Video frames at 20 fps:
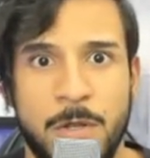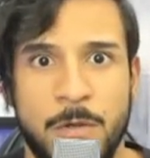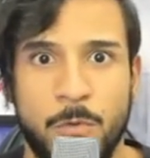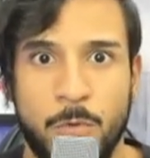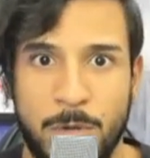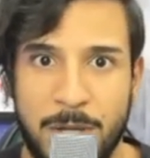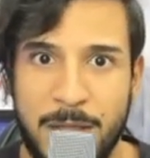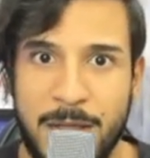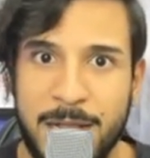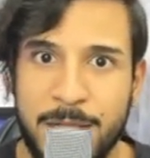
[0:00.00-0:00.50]
O
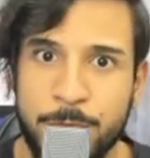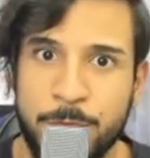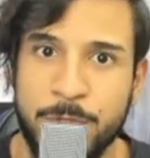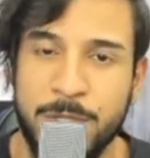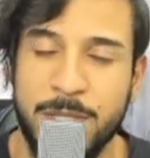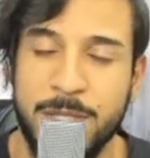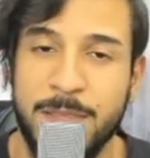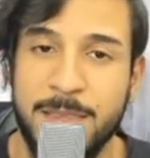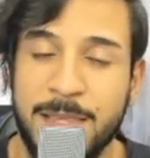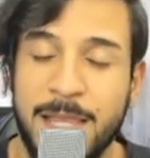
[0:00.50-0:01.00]
lado
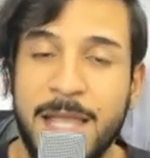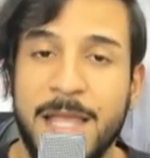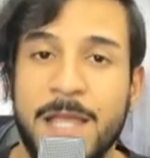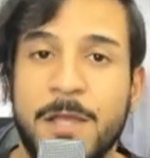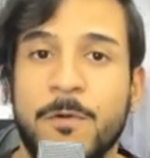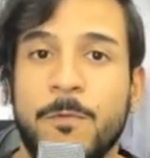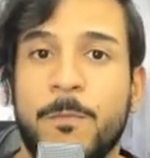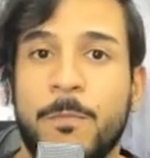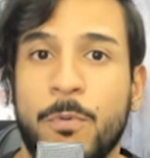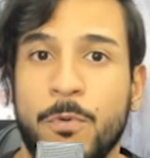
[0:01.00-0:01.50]
que tem
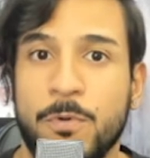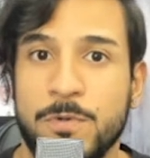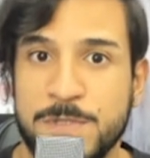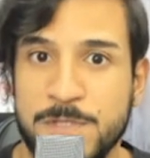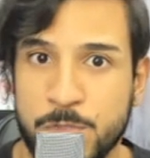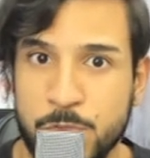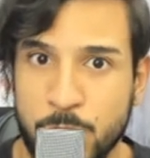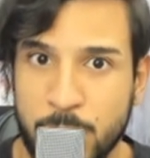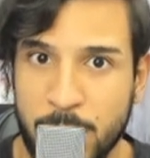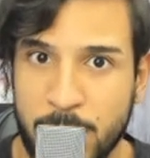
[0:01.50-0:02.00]
o
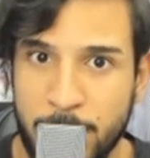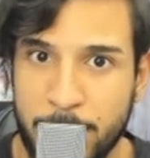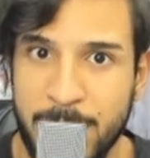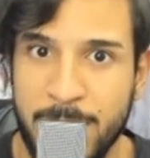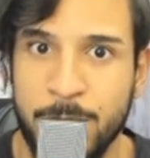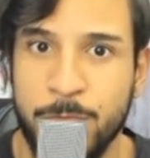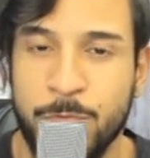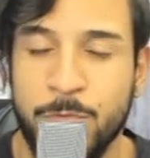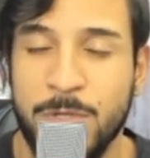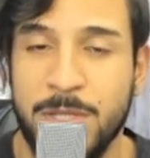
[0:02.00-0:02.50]

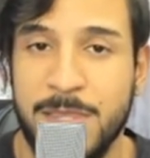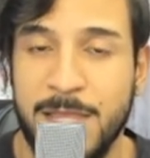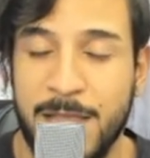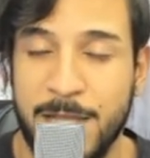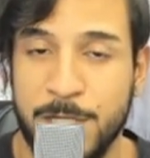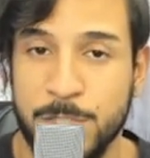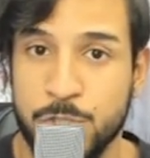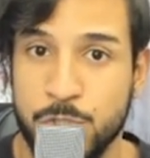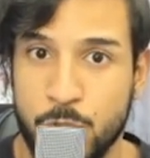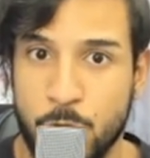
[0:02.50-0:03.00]
posicionamento, que tem
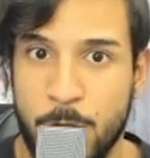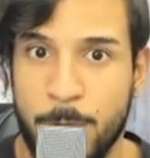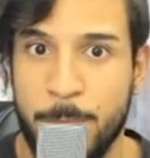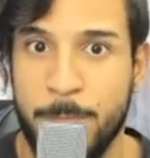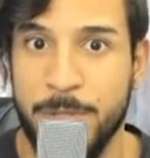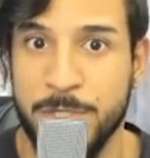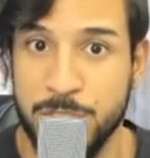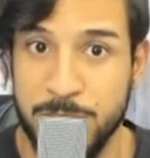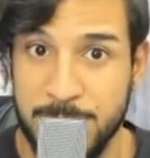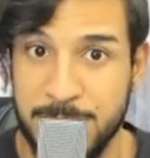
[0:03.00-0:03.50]
as
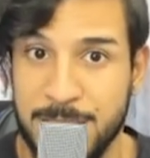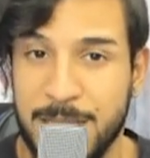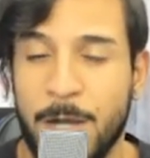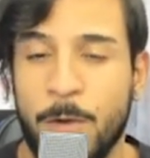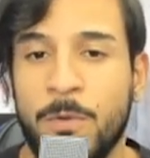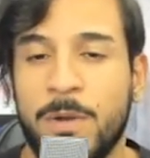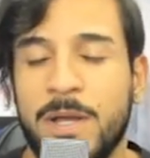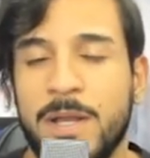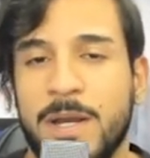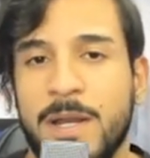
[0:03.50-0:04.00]
tropas da
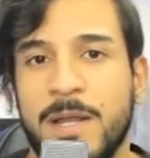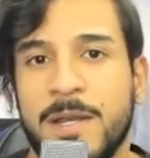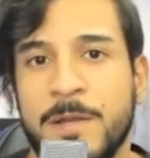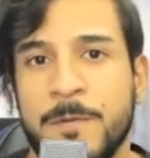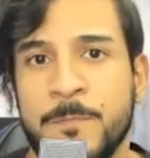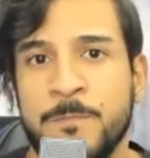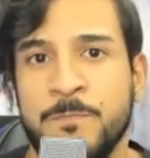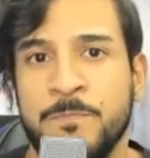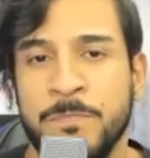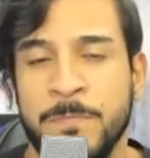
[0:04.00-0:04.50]

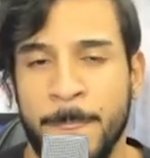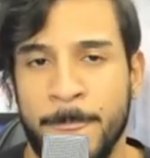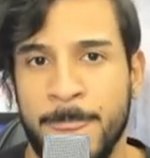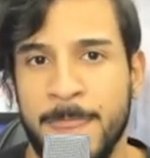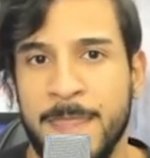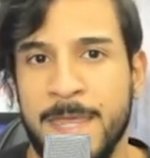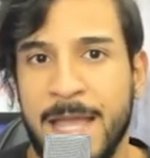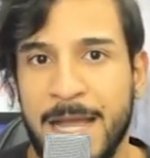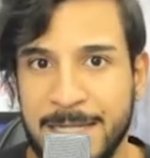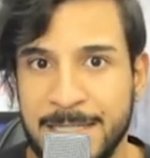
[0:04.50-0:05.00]
Ucrânia,
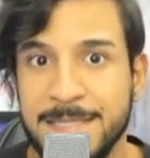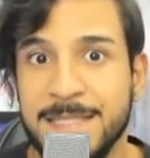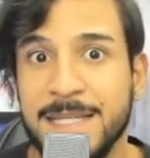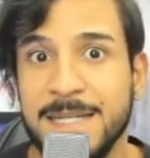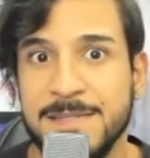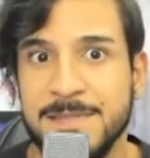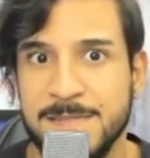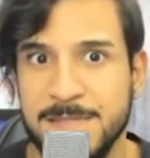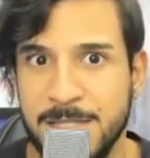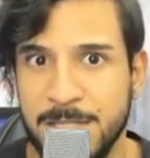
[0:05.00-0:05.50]
e ainda
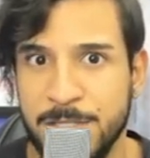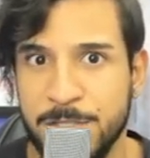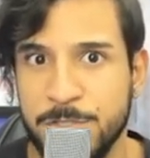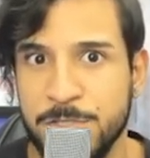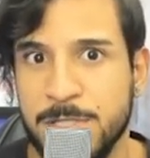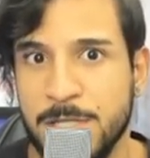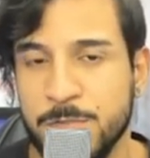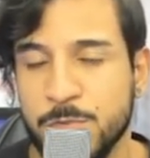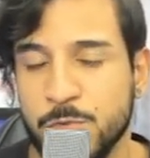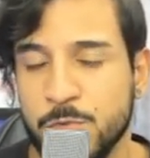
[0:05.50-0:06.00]
assim
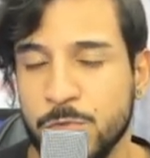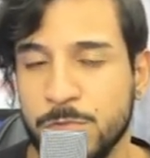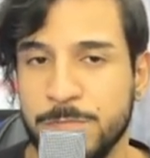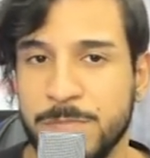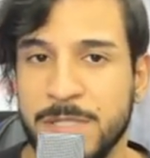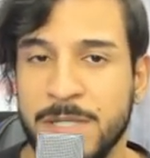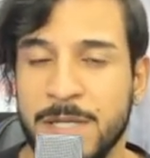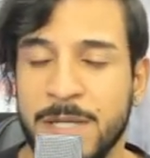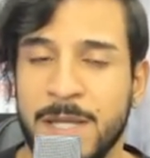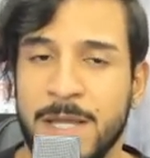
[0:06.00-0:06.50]
está
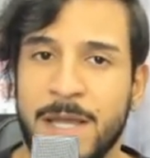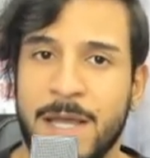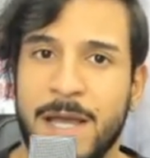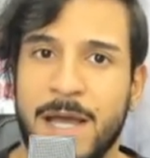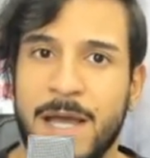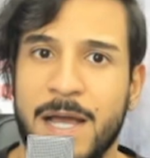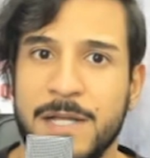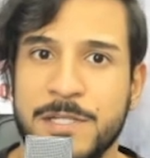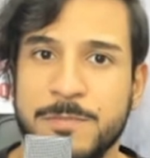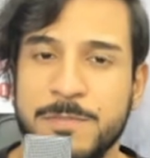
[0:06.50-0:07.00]
sob
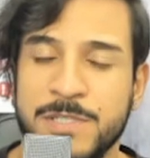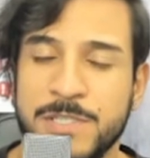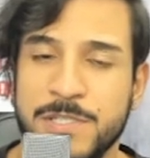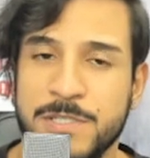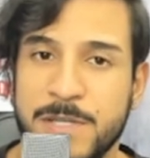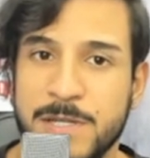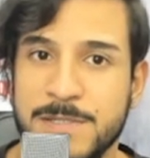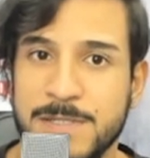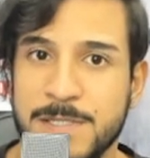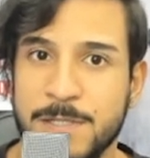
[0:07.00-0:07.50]
a
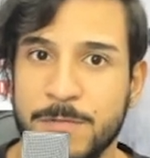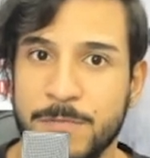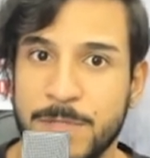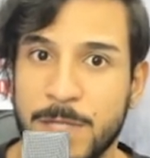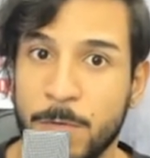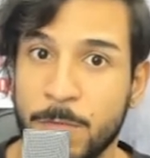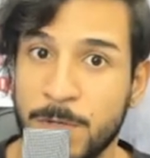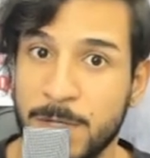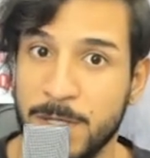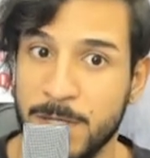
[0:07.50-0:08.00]
administração
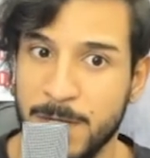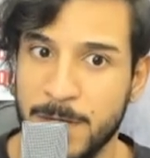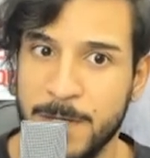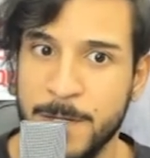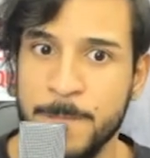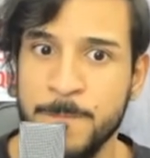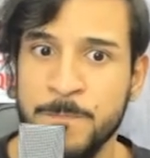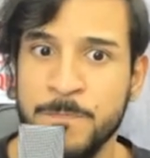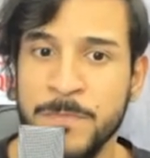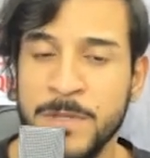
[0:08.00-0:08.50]
da
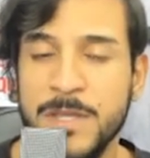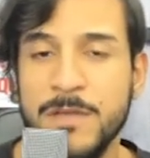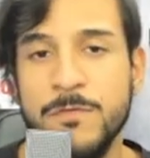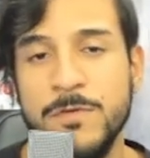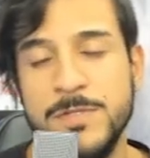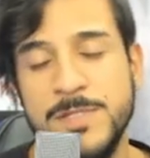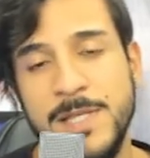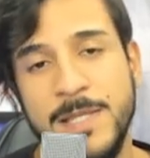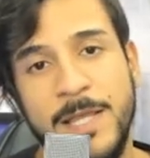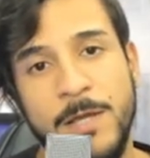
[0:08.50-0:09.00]
Ucrânia, e
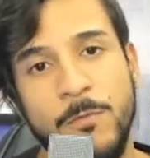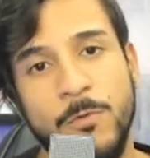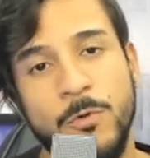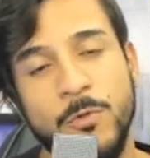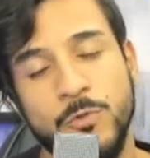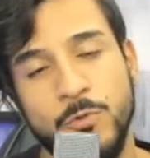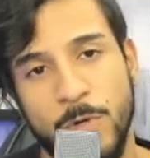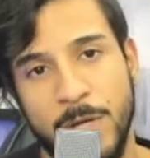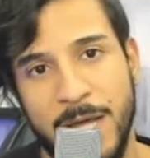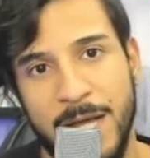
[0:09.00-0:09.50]
você tem o
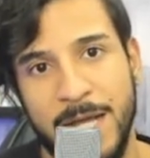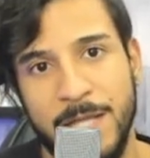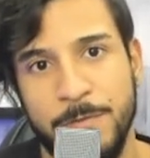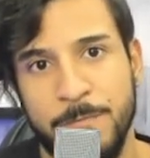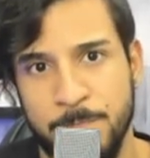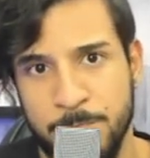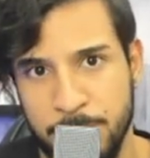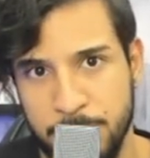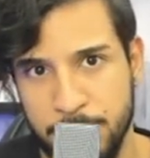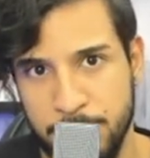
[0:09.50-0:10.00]
outro lado,
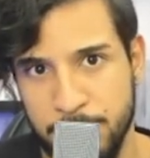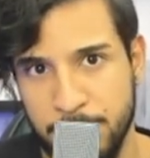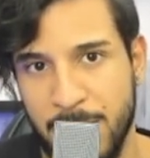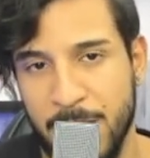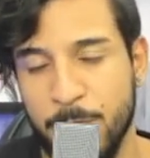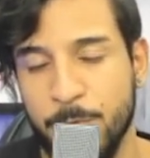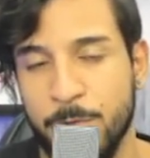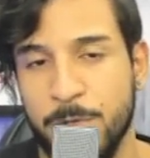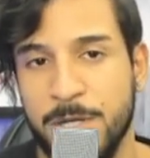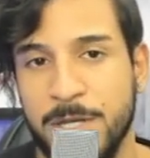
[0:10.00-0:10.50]

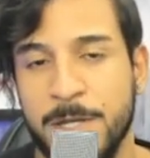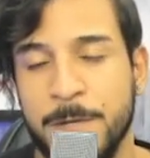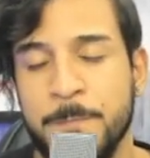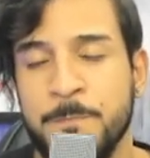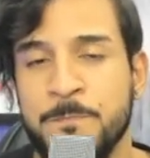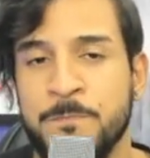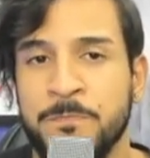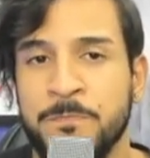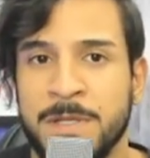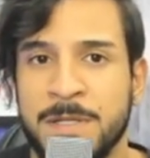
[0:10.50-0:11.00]
maioria,
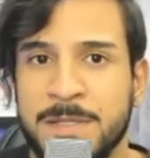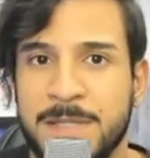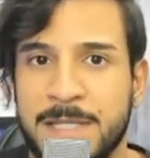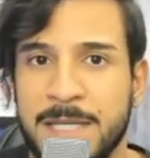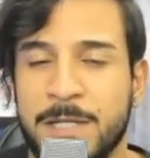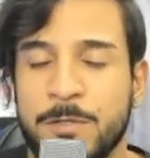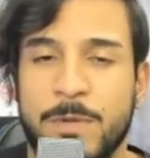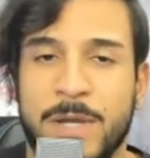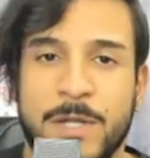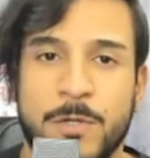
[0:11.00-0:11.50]

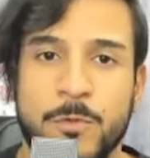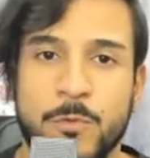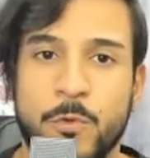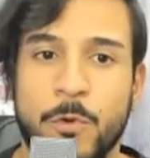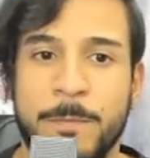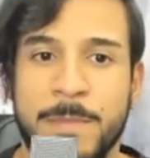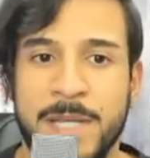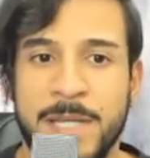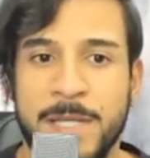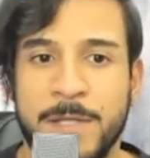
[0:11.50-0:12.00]
tendo aí o
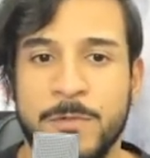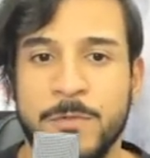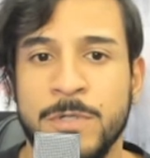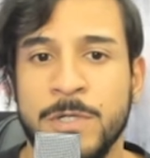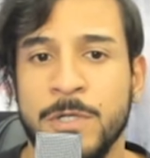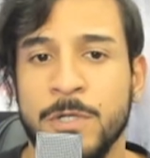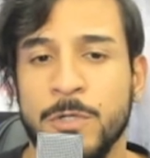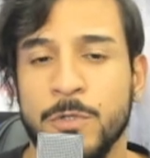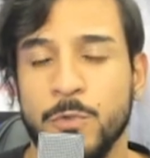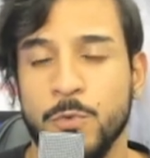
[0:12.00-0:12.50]
domínio
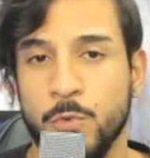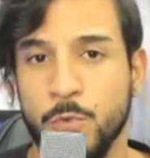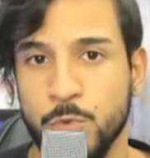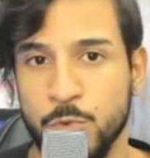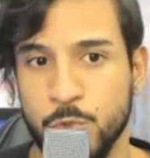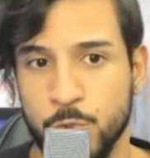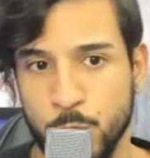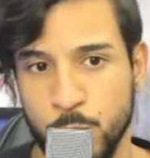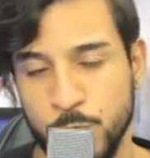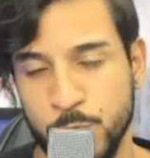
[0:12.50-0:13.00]

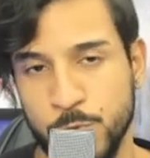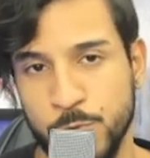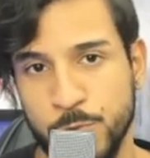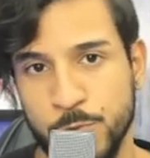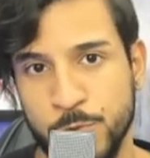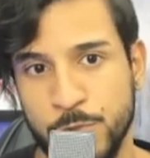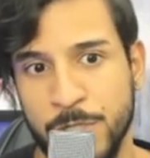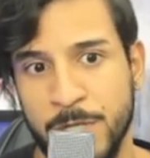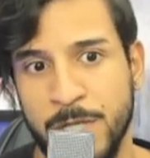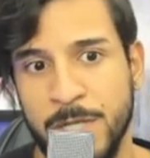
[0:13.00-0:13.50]
dos
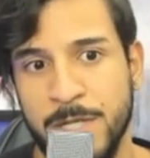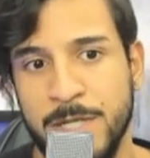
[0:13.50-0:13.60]
russos.